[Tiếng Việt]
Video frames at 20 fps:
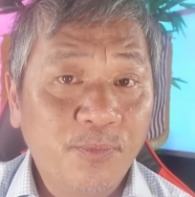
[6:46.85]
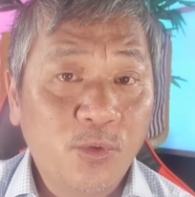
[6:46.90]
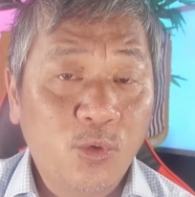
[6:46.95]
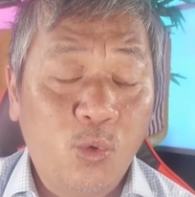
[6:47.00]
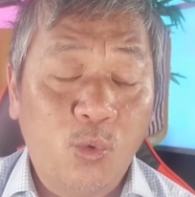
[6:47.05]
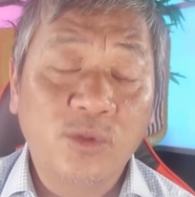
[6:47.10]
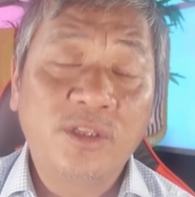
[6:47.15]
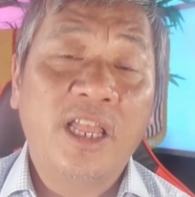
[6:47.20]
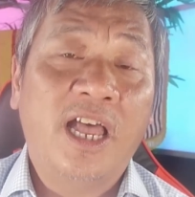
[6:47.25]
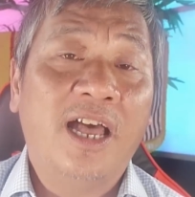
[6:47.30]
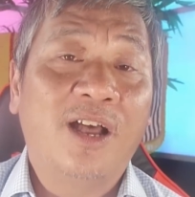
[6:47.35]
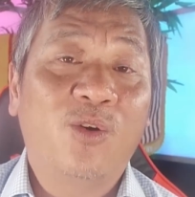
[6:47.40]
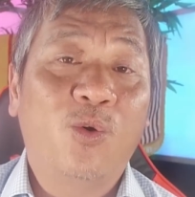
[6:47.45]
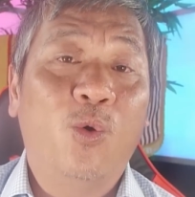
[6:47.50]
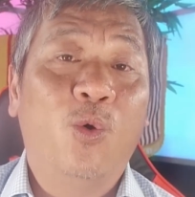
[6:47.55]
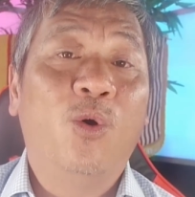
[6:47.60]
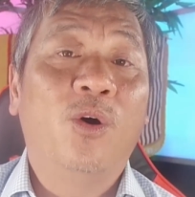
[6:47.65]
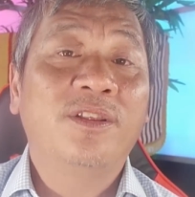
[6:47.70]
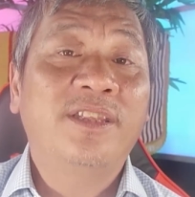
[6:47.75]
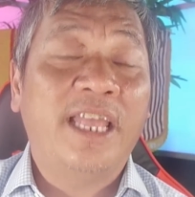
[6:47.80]
của ta
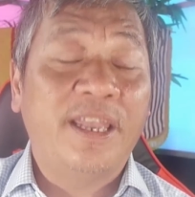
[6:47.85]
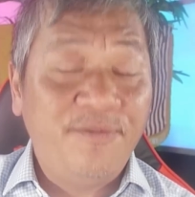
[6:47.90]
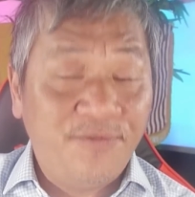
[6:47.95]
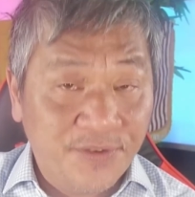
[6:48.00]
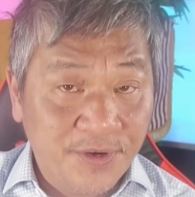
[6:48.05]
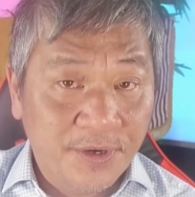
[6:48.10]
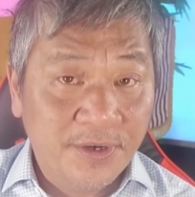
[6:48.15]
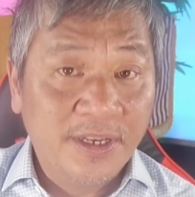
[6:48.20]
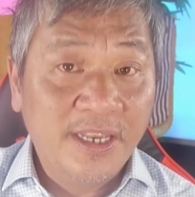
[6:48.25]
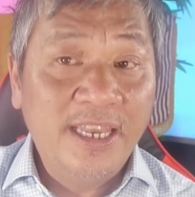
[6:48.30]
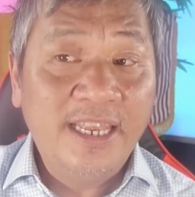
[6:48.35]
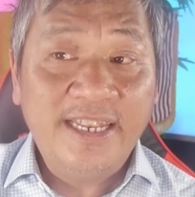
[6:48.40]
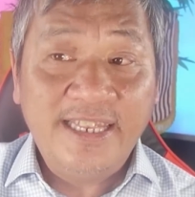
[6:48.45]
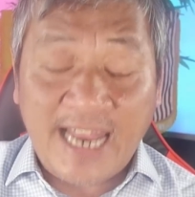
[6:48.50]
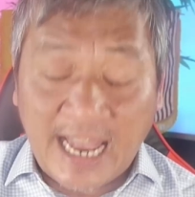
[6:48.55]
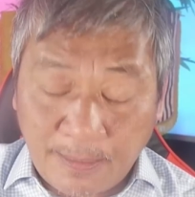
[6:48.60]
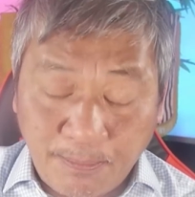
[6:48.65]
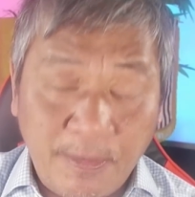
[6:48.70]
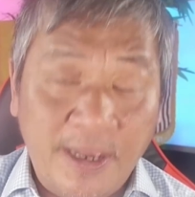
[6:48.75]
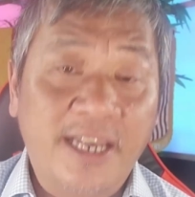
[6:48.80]
của Tây phương,
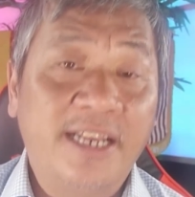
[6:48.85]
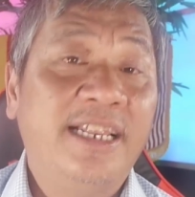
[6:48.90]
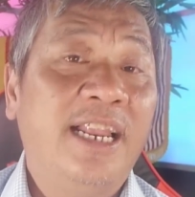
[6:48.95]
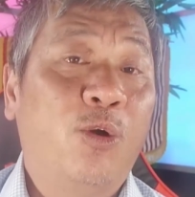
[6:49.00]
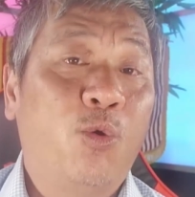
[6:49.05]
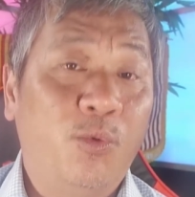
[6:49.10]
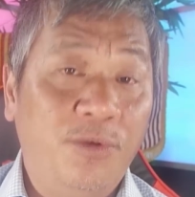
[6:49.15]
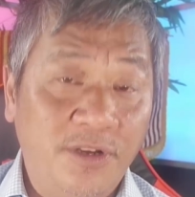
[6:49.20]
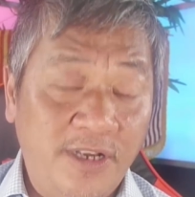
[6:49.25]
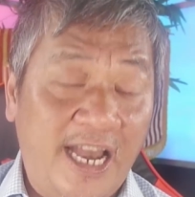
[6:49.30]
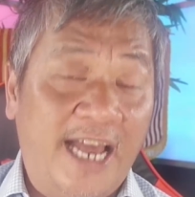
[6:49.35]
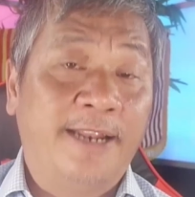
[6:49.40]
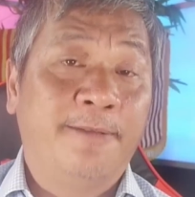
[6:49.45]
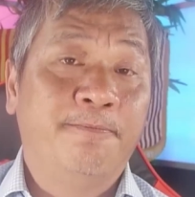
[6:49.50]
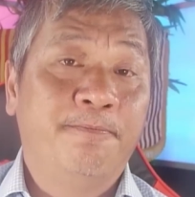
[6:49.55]
đặc biệt là của nước Anh.